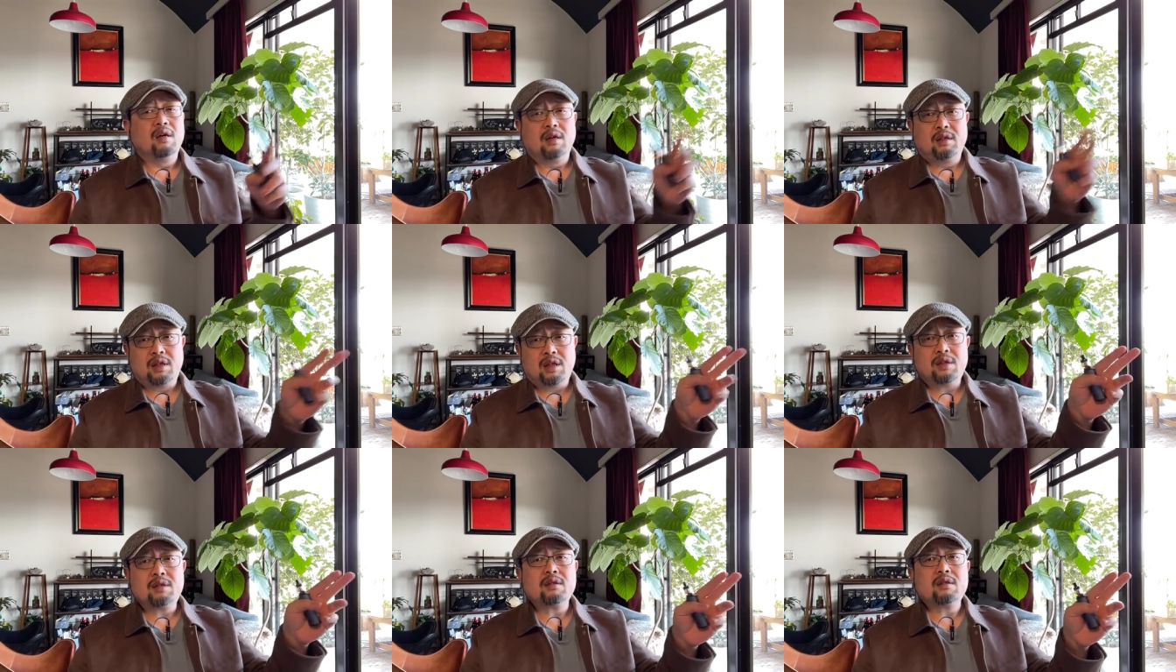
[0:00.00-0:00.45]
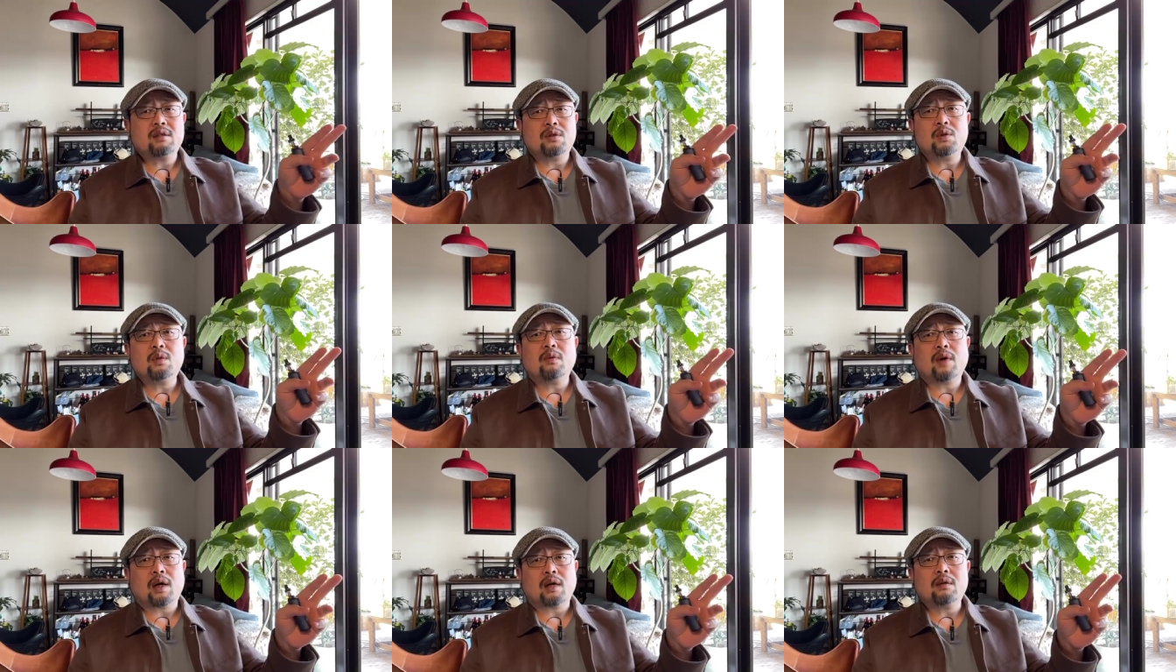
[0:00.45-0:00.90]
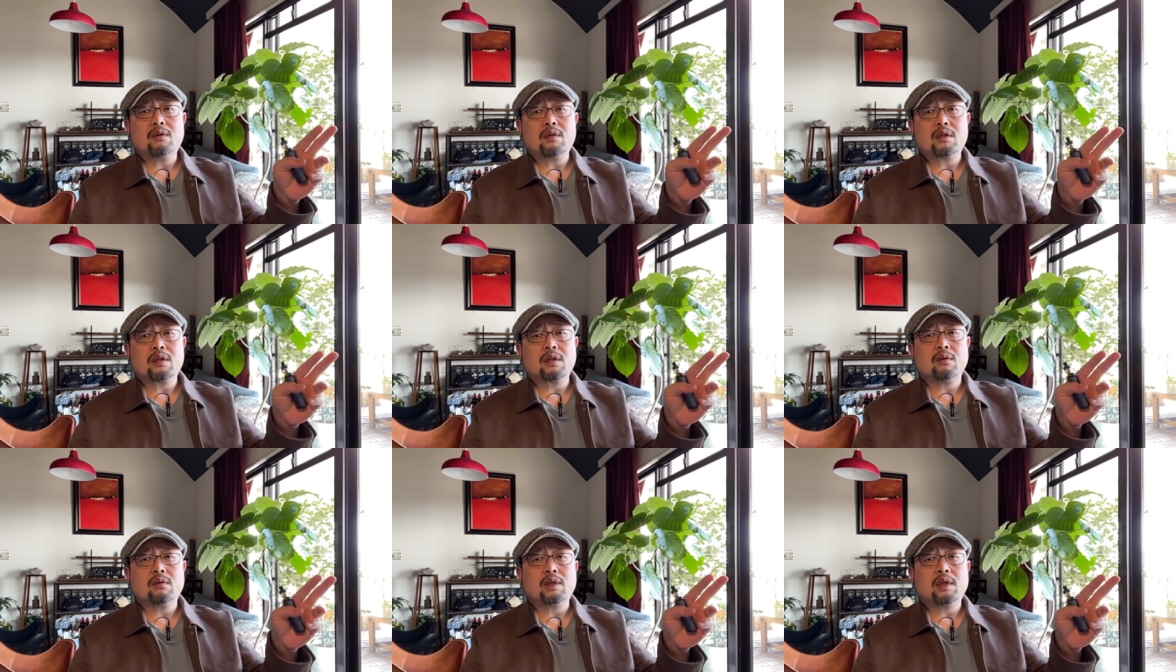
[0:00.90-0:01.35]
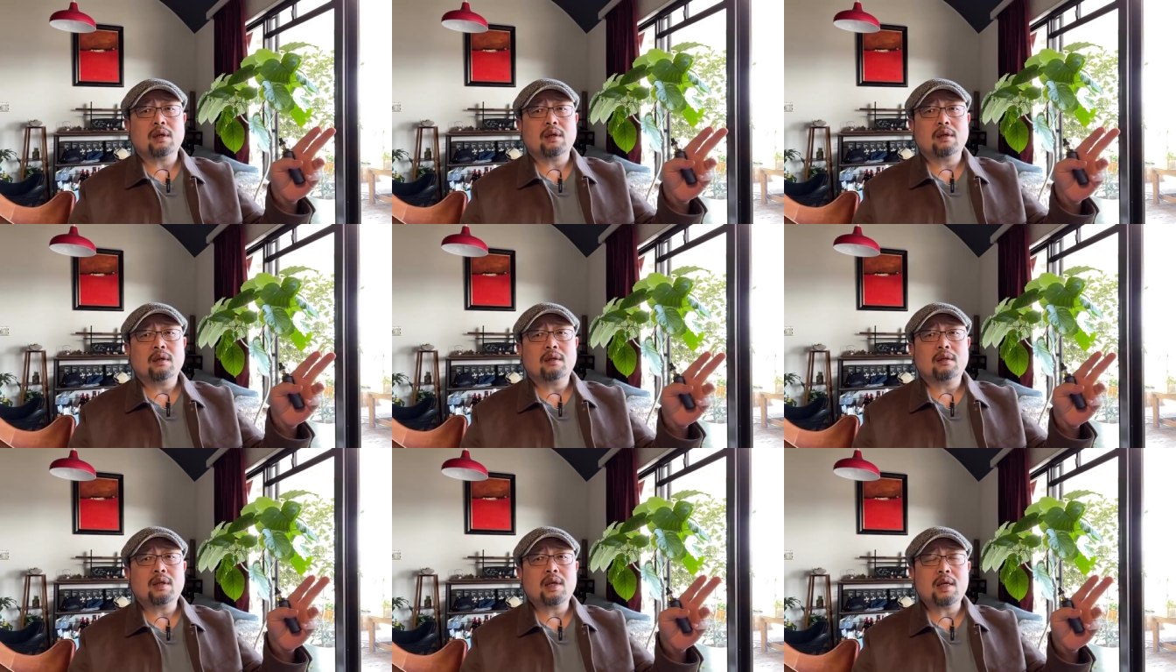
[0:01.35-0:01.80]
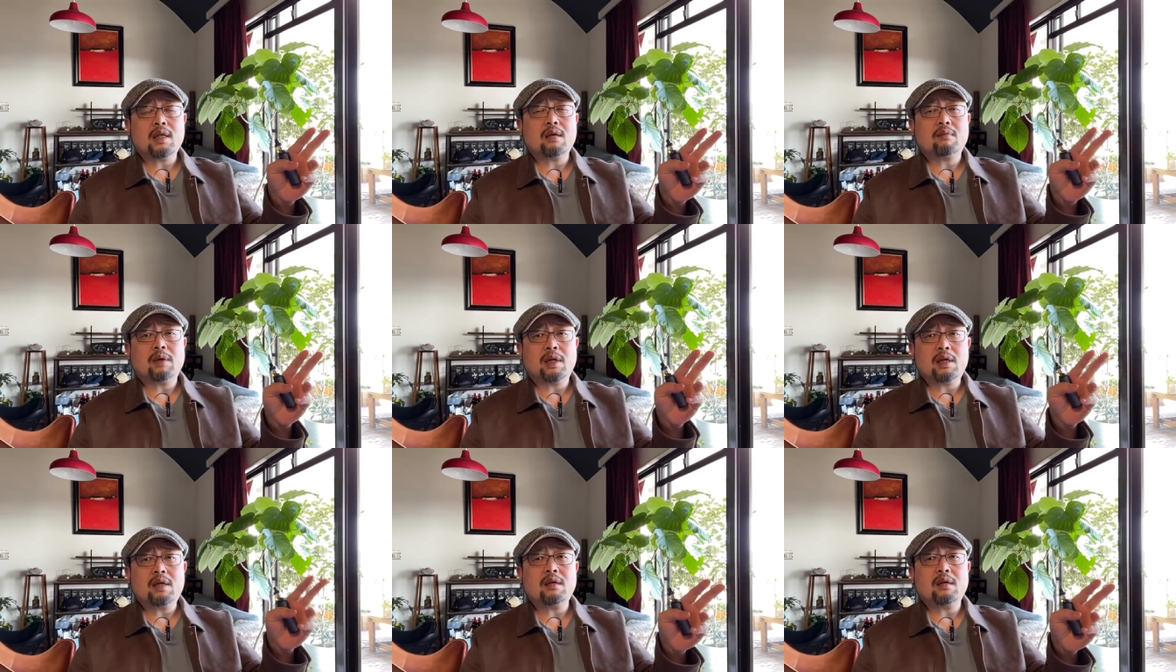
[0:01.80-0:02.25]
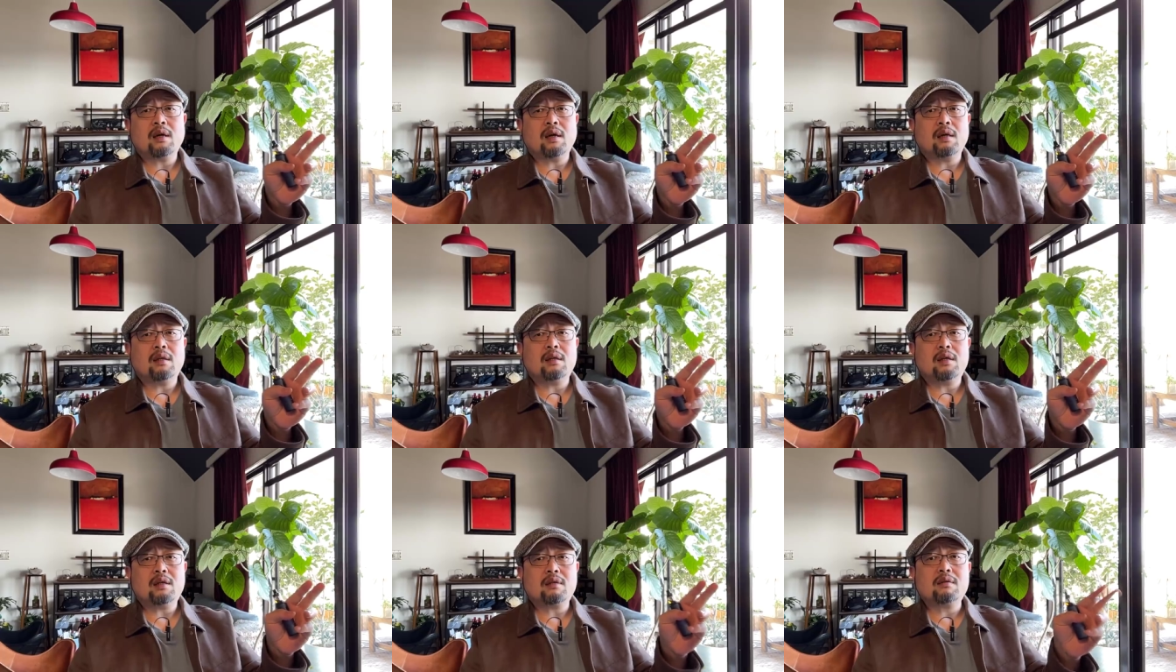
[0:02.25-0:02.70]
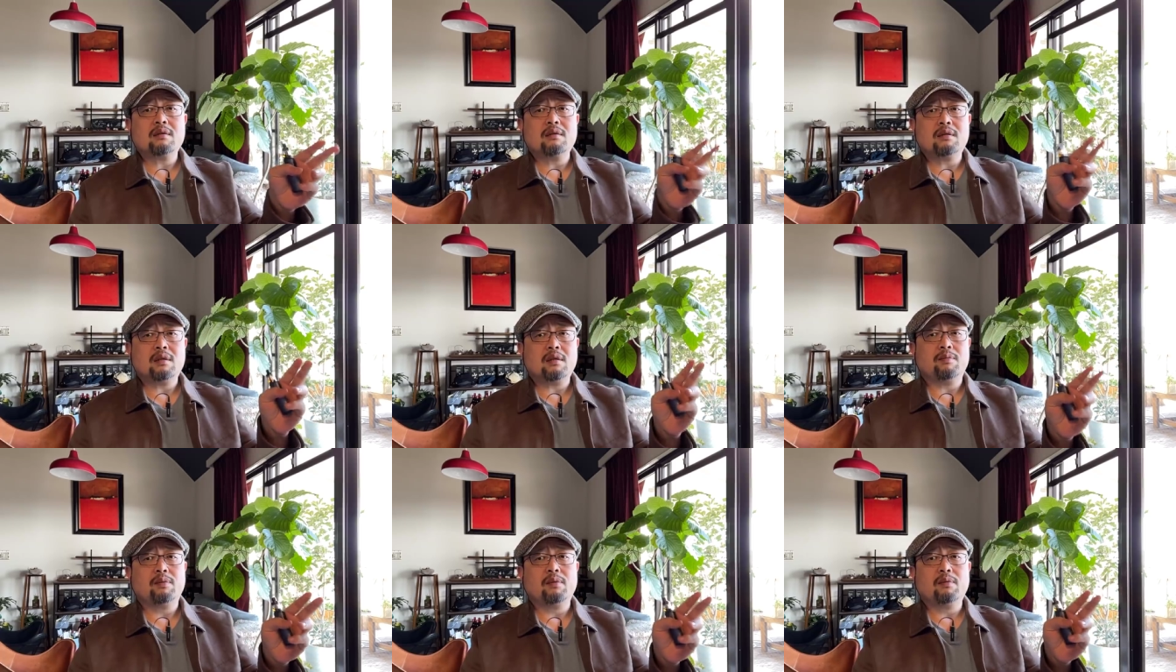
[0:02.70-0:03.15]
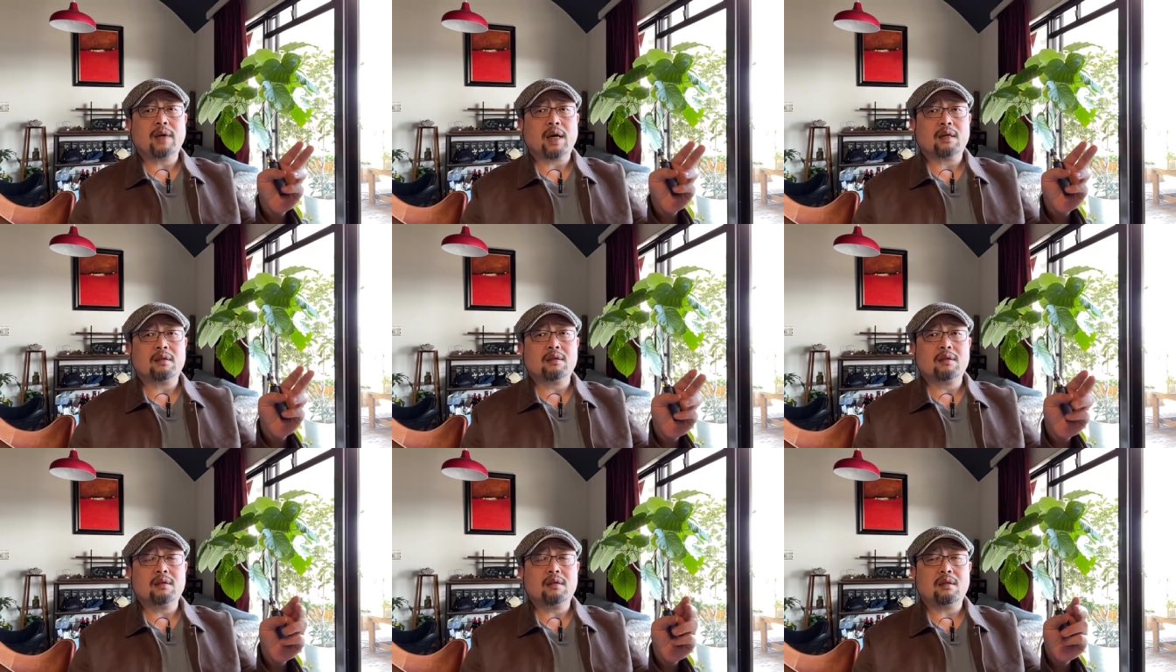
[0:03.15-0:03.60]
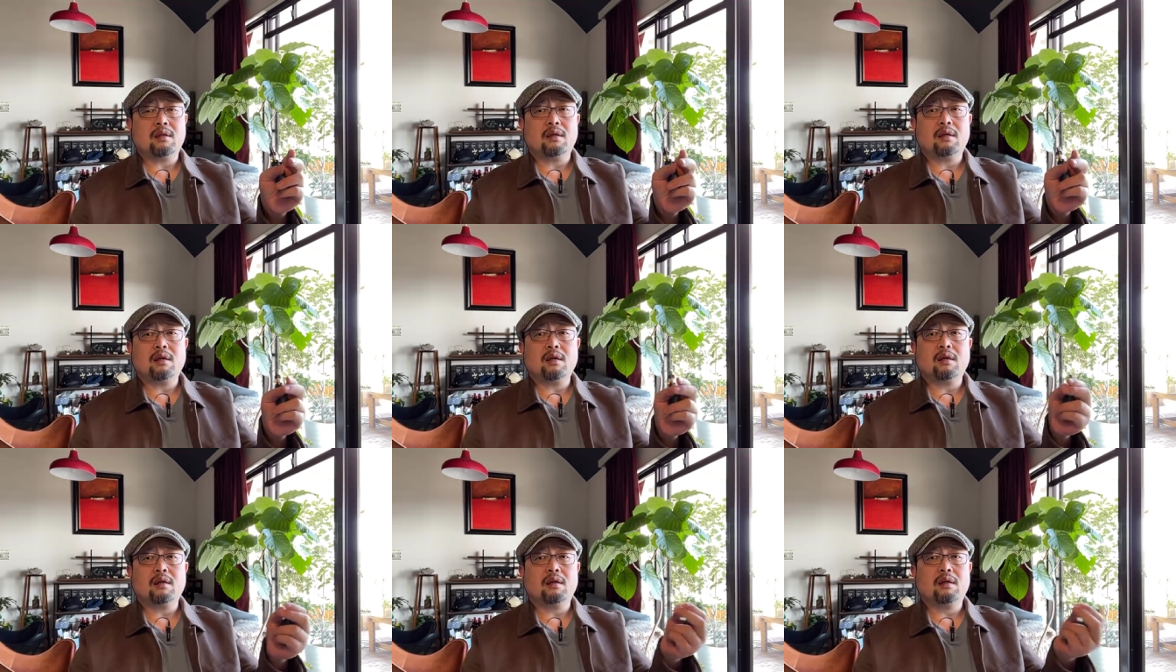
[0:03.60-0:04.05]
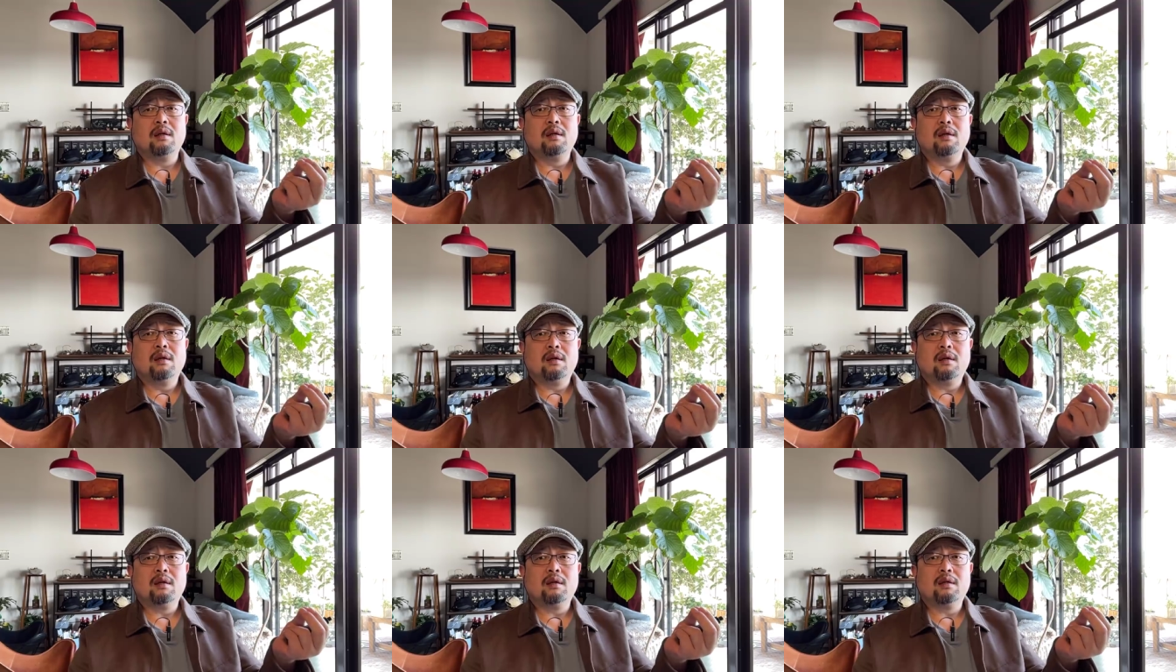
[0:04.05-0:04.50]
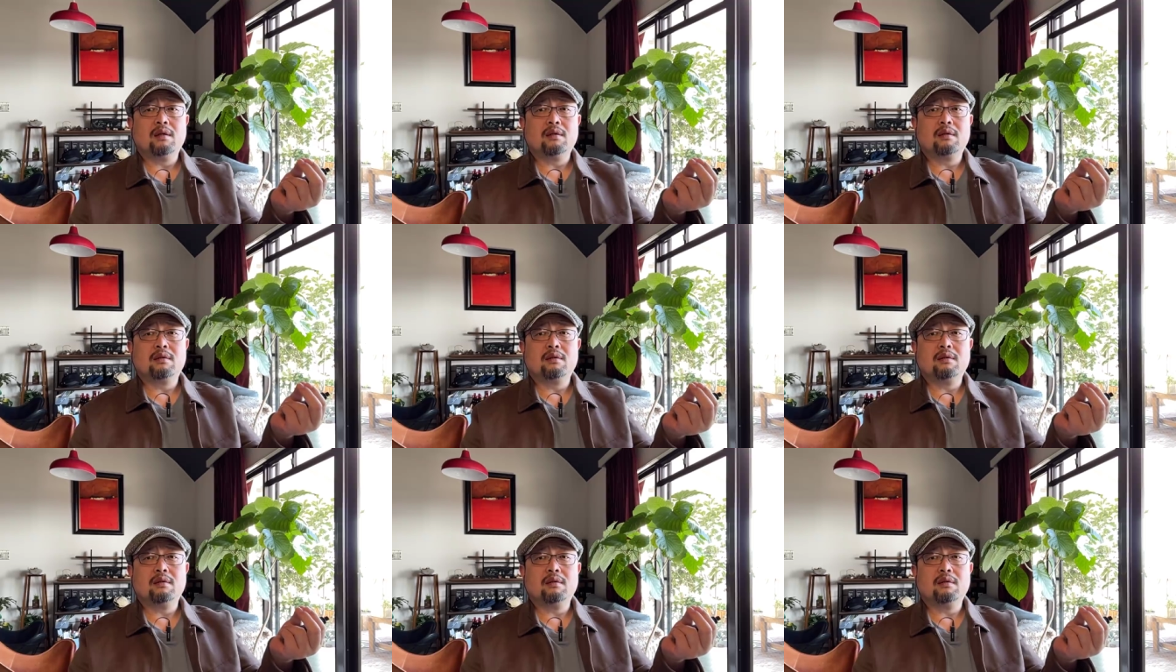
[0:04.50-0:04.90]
你自己去网上去搜去，那他妈应该你自己不把自己的这个呃